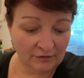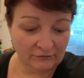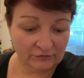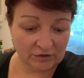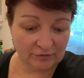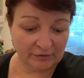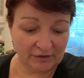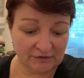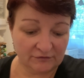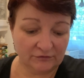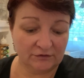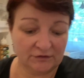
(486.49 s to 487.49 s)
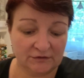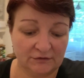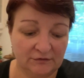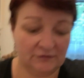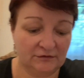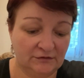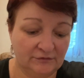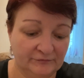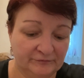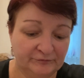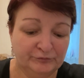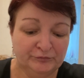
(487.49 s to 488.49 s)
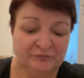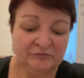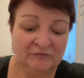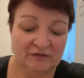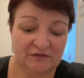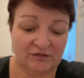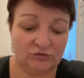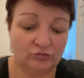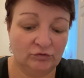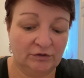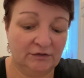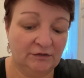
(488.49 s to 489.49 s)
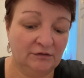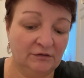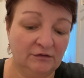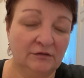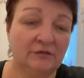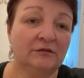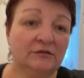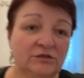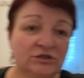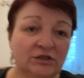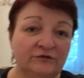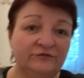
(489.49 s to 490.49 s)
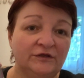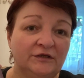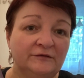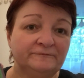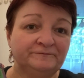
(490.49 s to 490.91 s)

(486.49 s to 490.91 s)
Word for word: Вот эти показывала, это эти сосульки э, шалфей.